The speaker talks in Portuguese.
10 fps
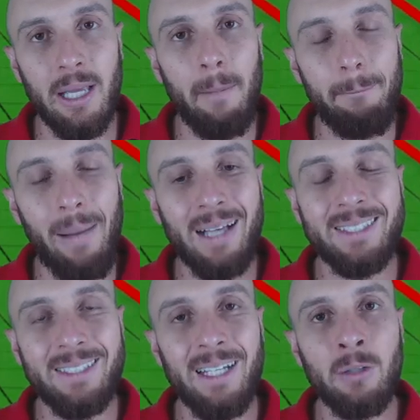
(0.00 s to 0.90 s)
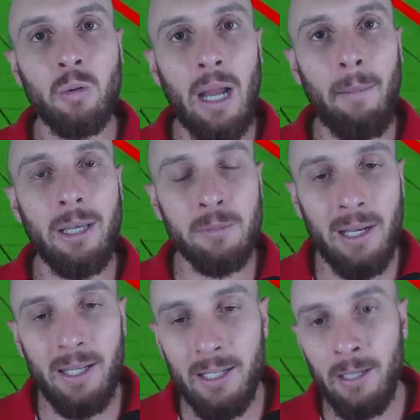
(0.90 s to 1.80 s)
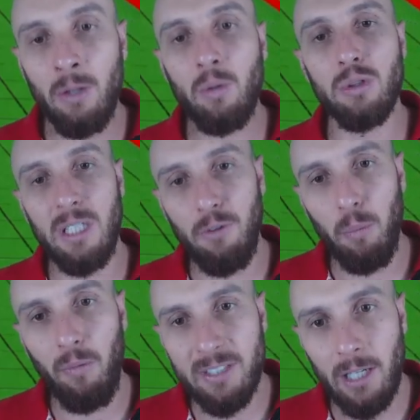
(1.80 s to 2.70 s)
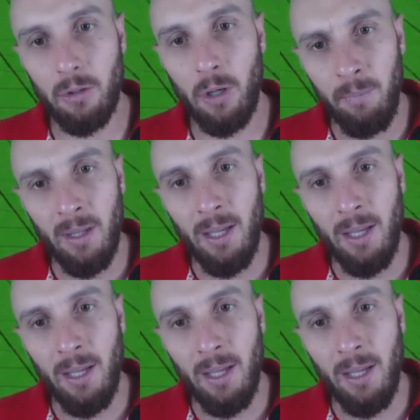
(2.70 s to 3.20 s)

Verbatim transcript: passando na mesma linha. Inclusive o pulverizador,